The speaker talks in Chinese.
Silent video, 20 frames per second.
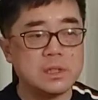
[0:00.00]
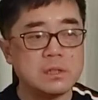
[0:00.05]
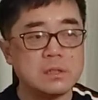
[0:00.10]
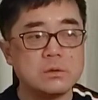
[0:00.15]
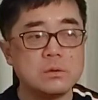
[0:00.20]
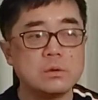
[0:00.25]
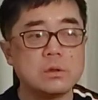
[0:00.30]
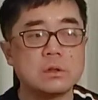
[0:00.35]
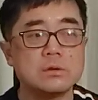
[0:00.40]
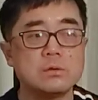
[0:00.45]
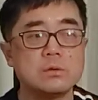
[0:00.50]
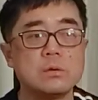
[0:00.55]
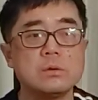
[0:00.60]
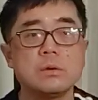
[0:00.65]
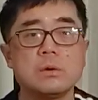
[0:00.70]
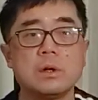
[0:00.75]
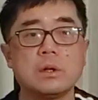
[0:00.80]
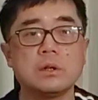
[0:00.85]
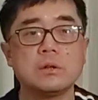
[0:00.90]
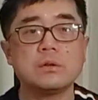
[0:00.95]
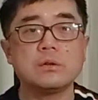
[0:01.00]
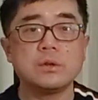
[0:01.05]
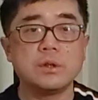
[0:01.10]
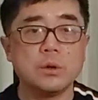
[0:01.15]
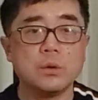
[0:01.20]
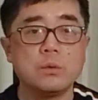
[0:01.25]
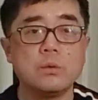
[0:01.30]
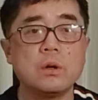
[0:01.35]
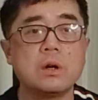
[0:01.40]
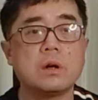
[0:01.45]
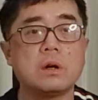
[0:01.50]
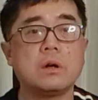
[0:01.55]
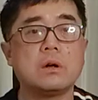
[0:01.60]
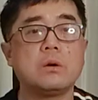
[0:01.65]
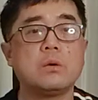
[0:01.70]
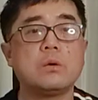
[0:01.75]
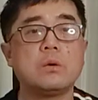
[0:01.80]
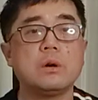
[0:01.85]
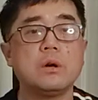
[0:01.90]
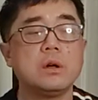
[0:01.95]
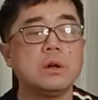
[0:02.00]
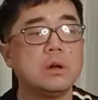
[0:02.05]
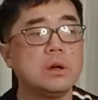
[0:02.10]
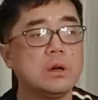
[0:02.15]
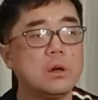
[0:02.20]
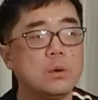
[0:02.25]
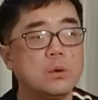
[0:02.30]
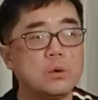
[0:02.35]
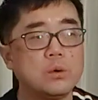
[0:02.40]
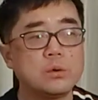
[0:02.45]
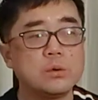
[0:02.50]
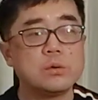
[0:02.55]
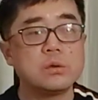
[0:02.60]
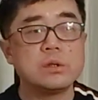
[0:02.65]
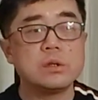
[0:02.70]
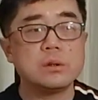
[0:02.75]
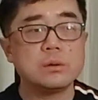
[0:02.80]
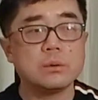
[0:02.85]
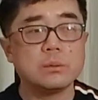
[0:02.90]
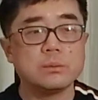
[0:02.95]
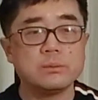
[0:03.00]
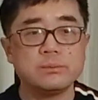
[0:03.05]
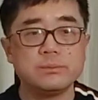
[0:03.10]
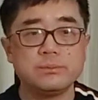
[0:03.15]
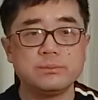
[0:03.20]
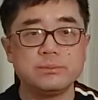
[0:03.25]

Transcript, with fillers: 在生活当中的话呢，就是牛二或或就是那种